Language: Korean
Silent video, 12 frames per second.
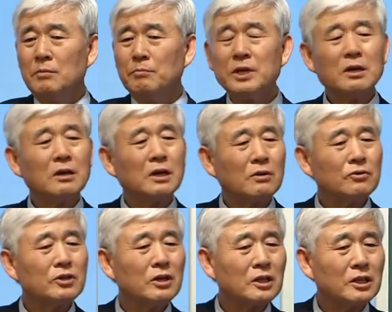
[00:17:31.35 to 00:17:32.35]
피를 나눈
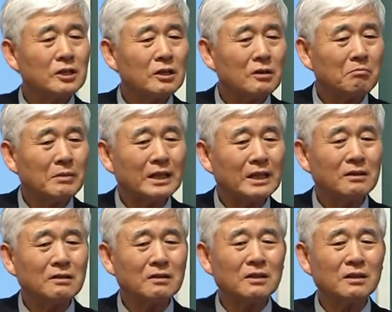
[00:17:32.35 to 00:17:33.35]
형제처럼
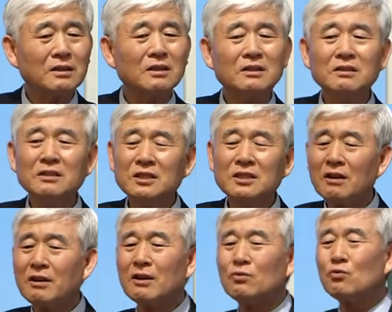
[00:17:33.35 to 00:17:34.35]
만드는 그
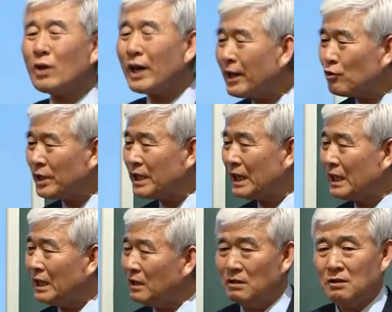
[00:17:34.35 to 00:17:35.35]
역할을 누가 해줘야 된다?